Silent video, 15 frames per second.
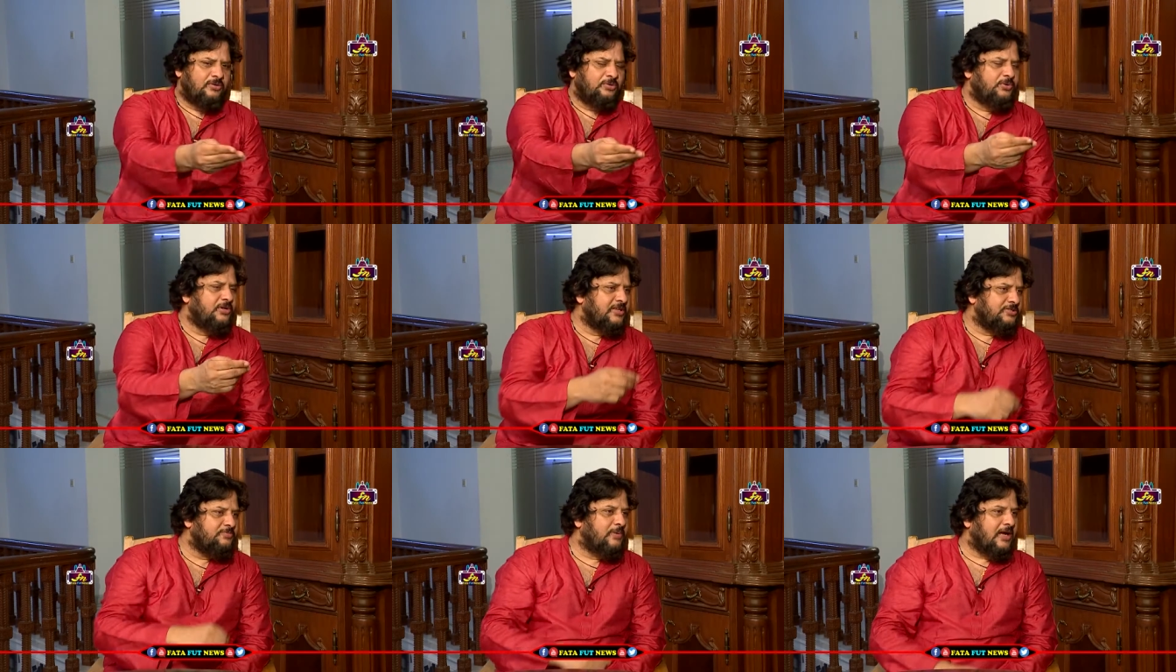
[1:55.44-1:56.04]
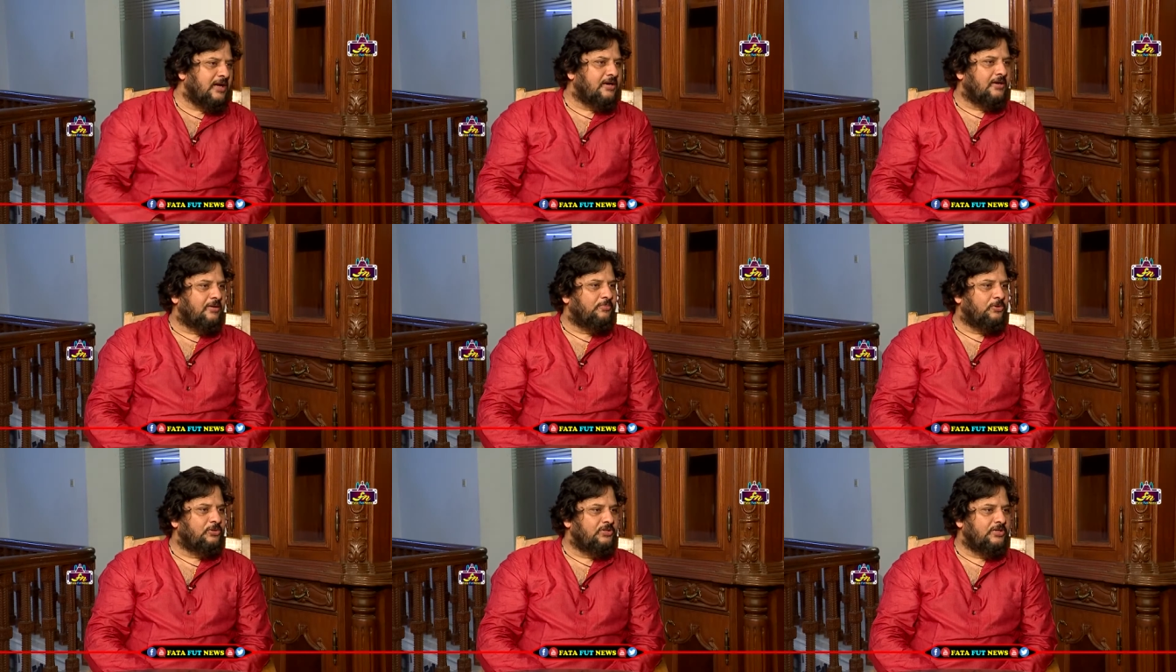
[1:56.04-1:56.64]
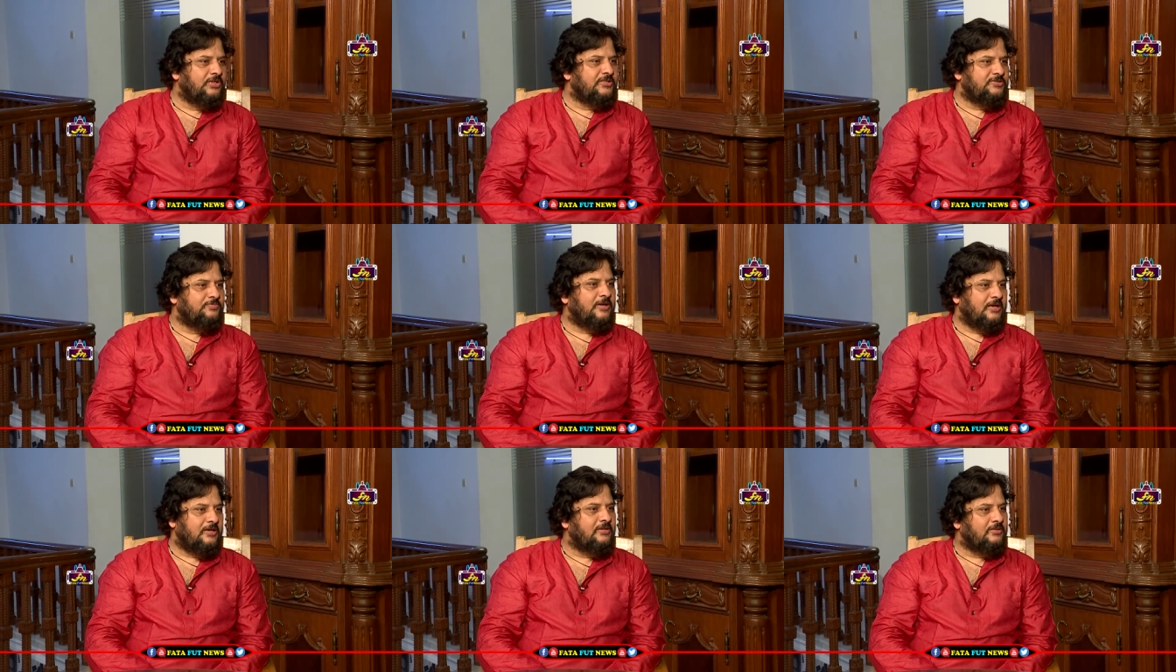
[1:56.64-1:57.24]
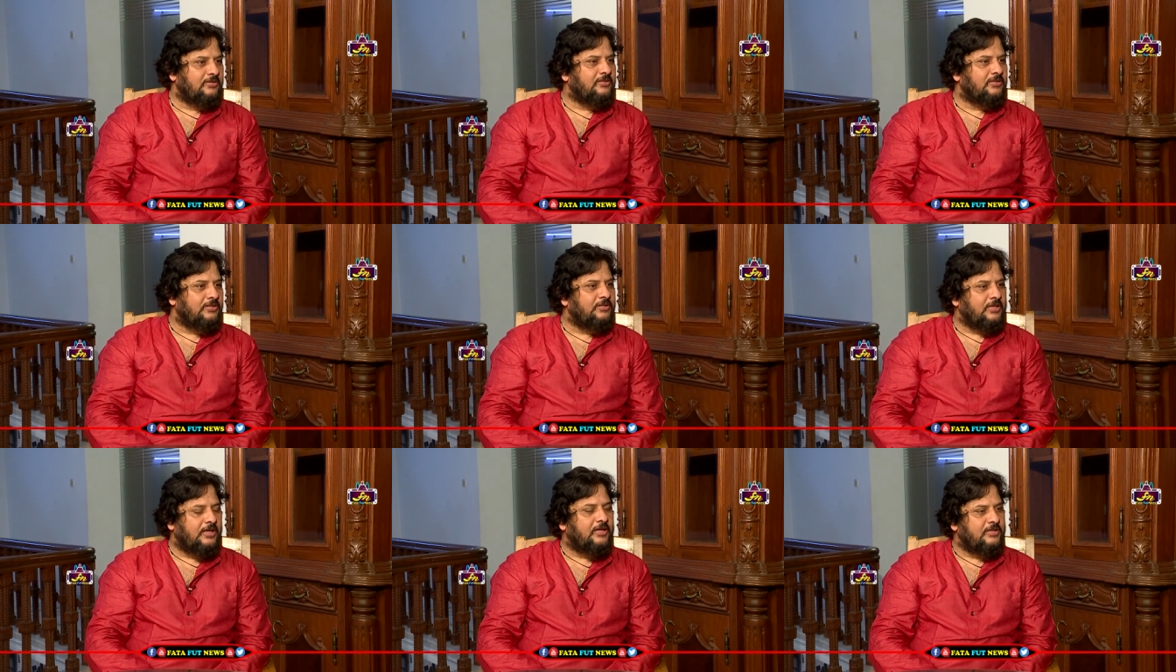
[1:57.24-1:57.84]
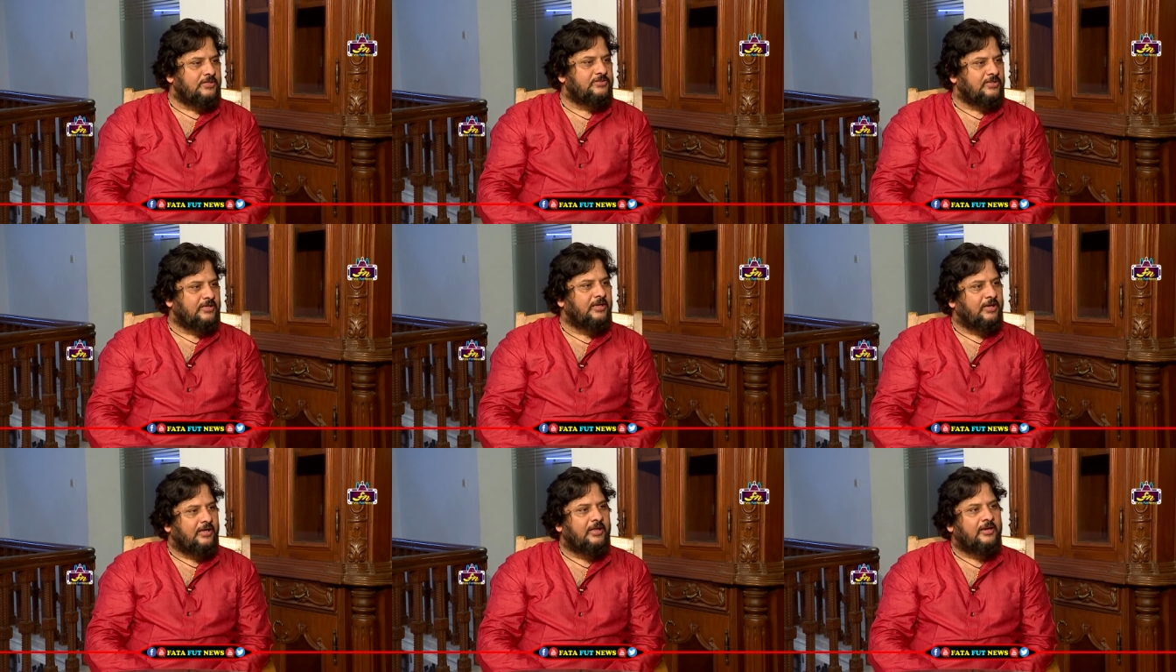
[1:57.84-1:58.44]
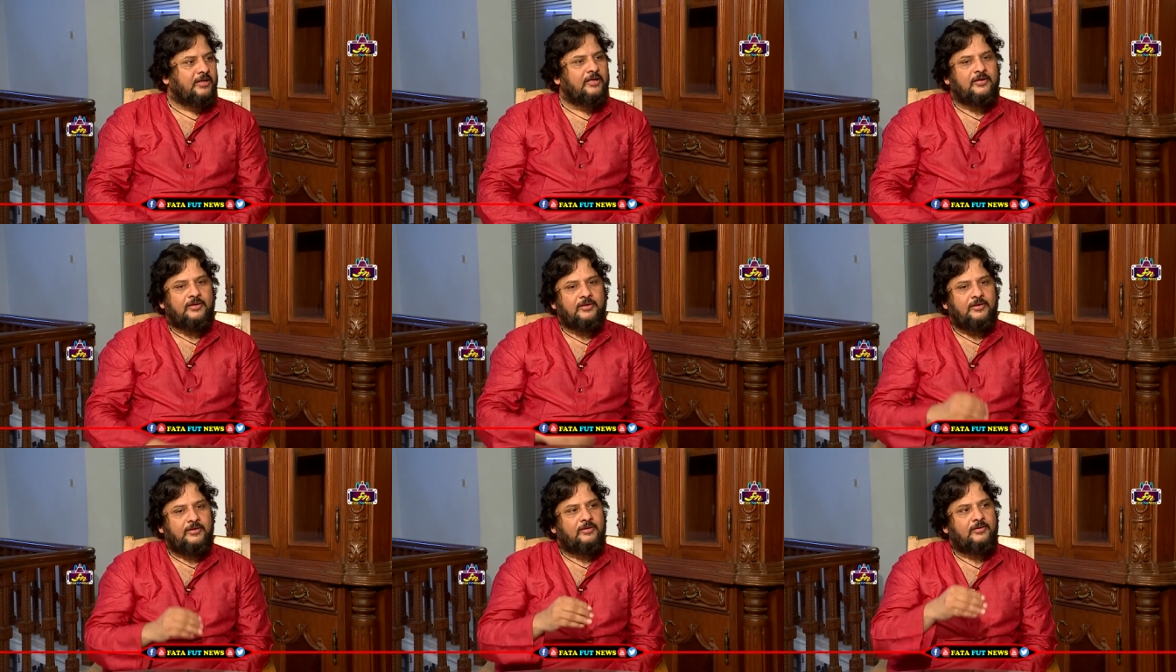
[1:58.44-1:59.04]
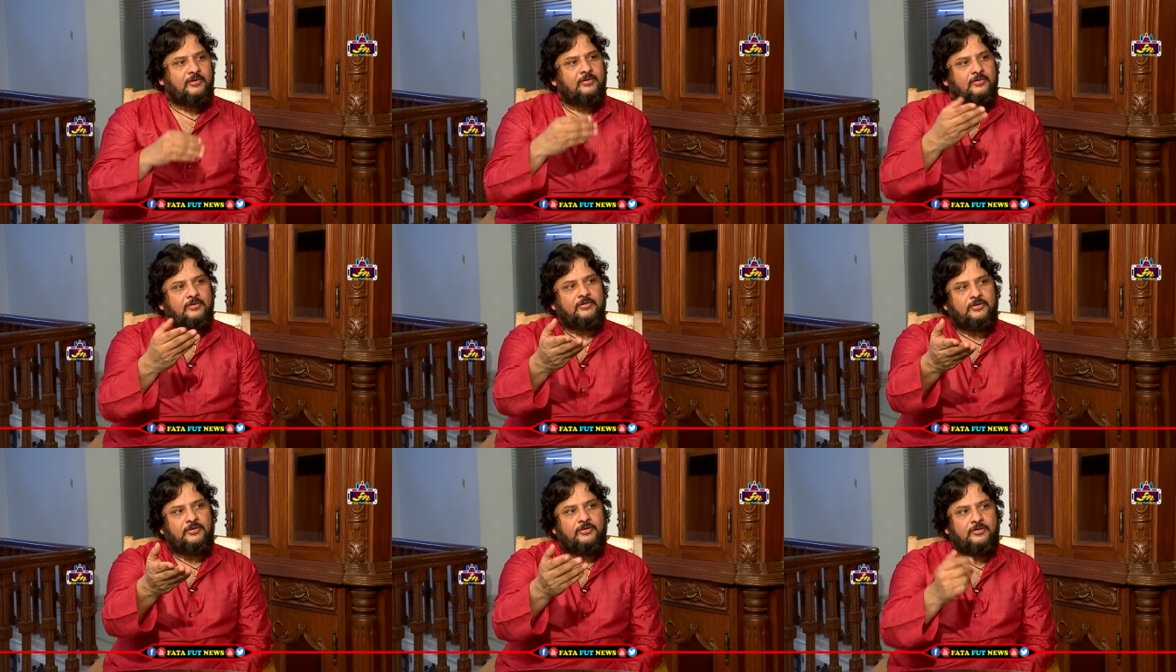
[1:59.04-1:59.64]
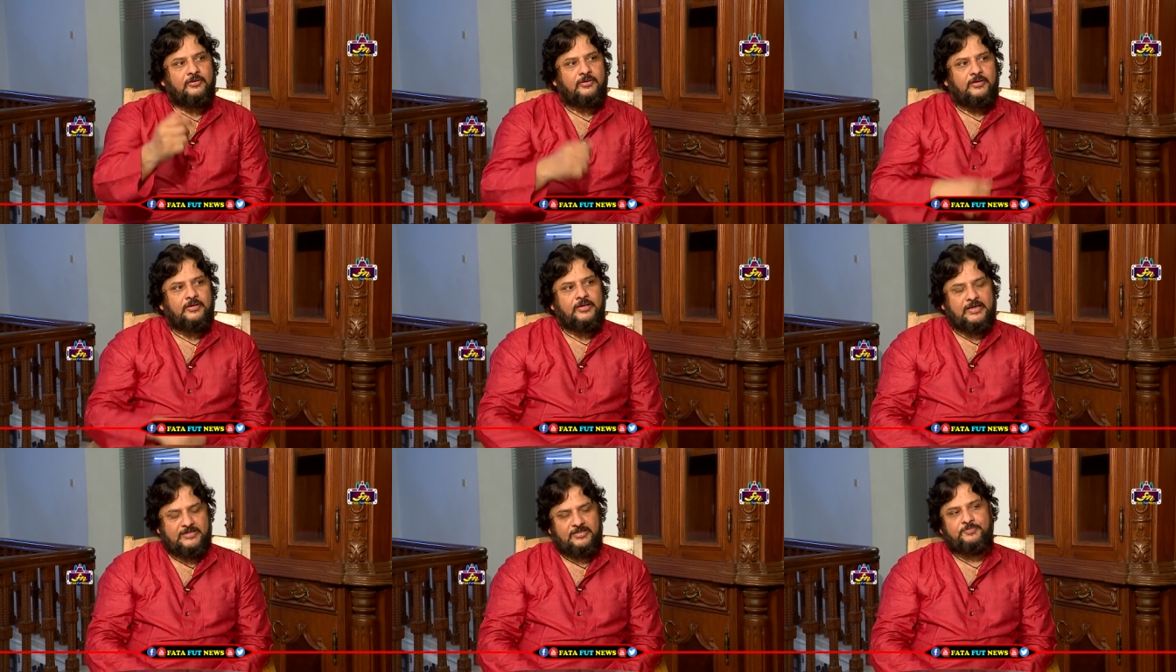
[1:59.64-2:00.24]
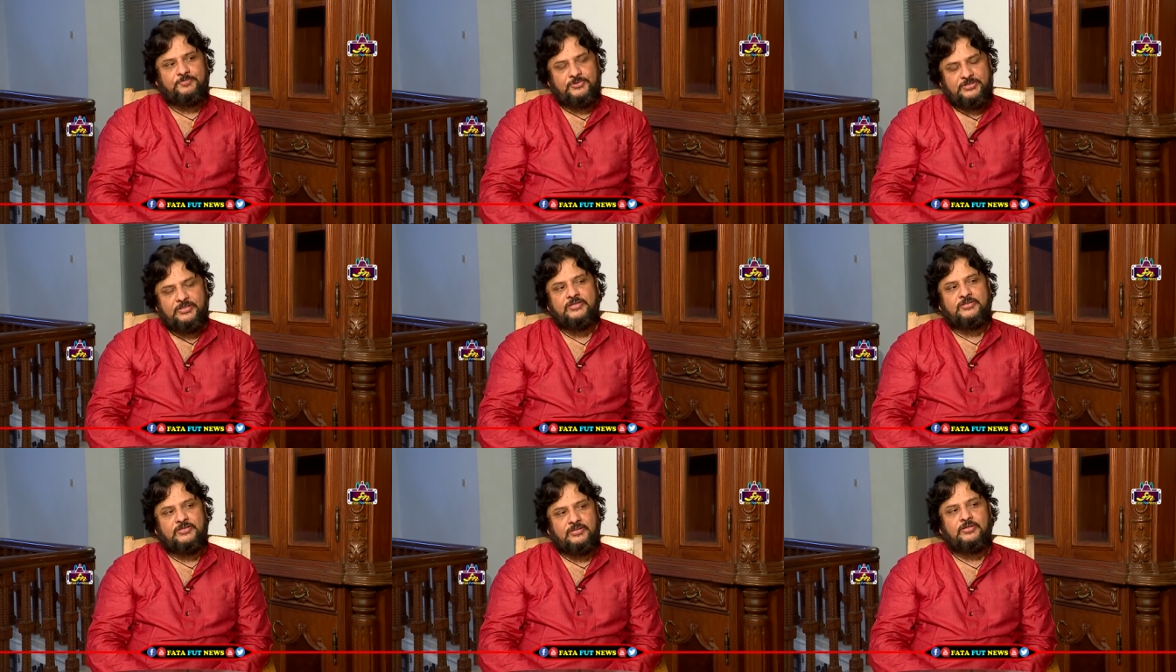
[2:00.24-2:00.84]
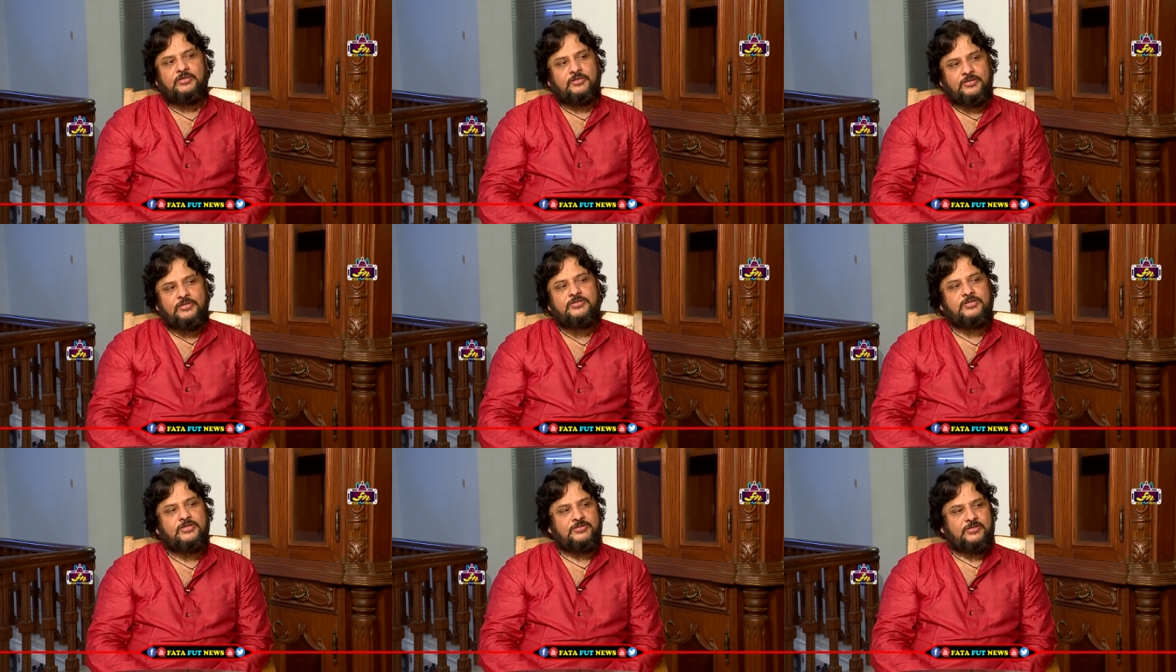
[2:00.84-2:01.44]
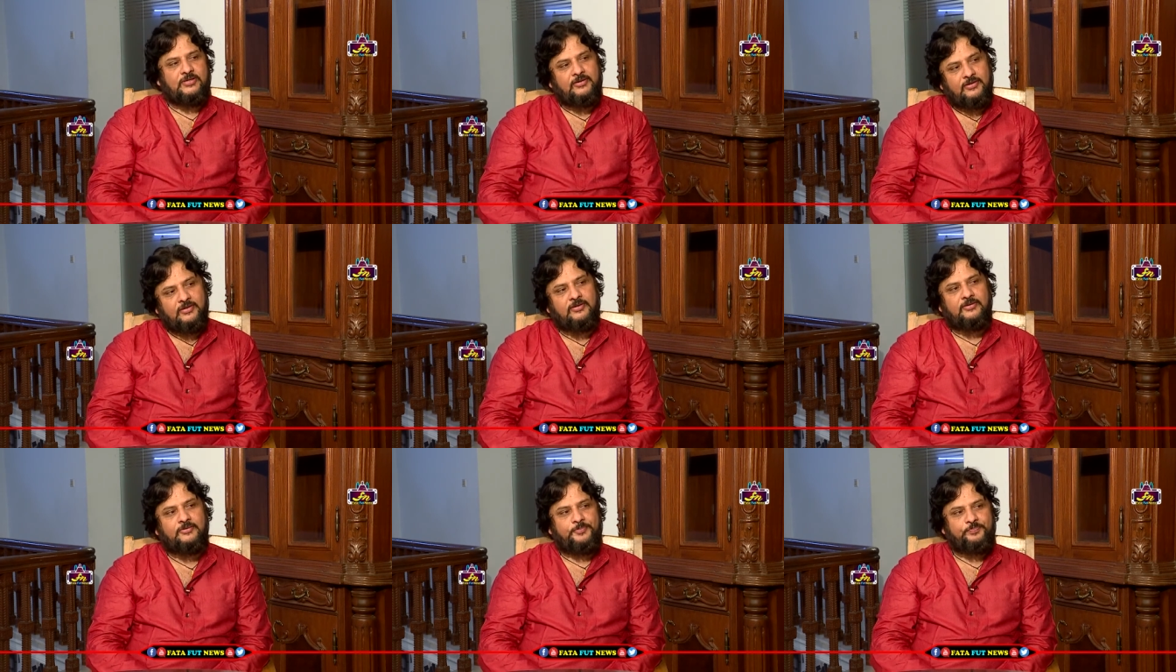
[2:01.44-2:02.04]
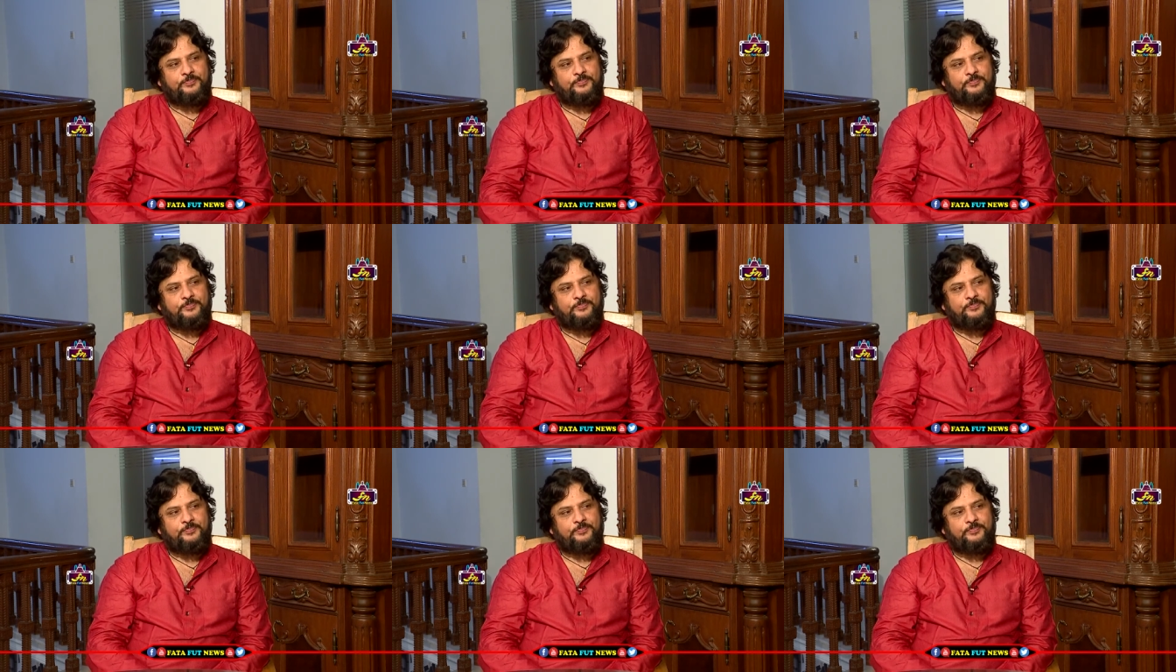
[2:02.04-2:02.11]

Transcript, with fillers: టూ ఇయర్స్ బ్యాక్ ఎప్పుడో త్రీ ఇయర్స్ బ్యాక్ యా రీసెంట్లీగానే యాక్సెప్ట్ చేసి ఇచ్చేసారండి అది